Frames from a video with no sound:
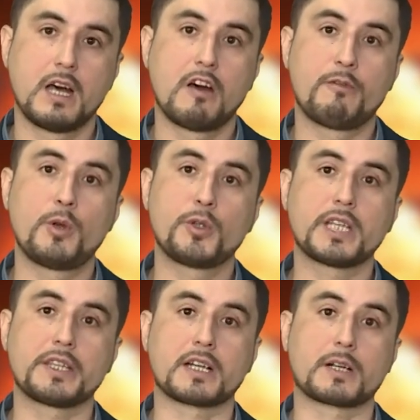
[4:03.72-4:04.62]
В
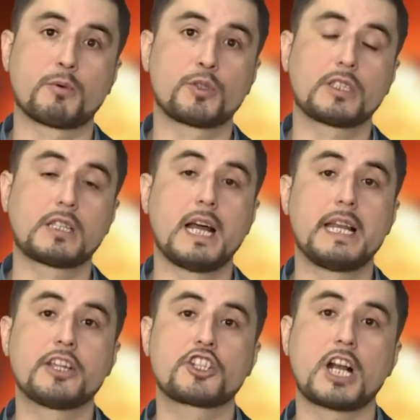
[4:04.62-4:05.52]
бюллетенях будет
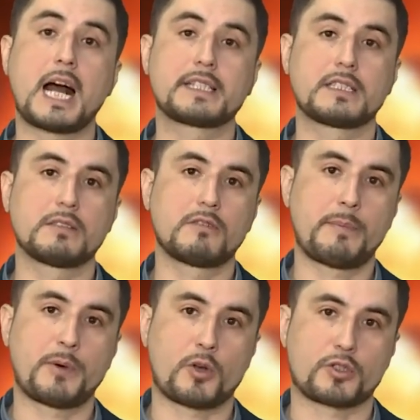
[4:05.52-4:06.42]
лишь один
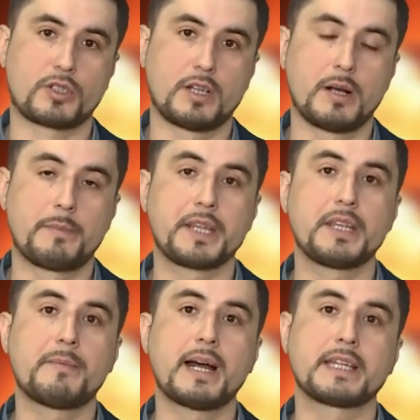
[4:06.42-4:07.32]
вопрос.
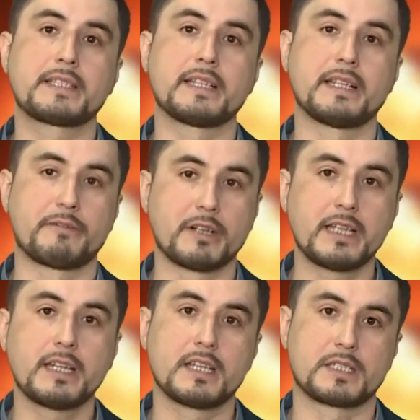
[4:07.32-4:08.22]
Принимаете ли
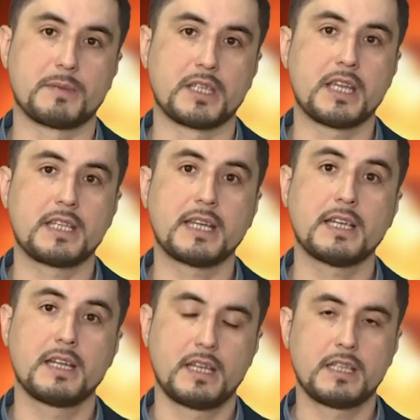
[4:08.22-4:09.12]
вы изменения
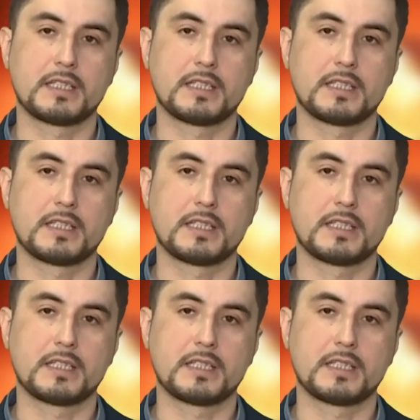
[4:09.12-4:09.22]
и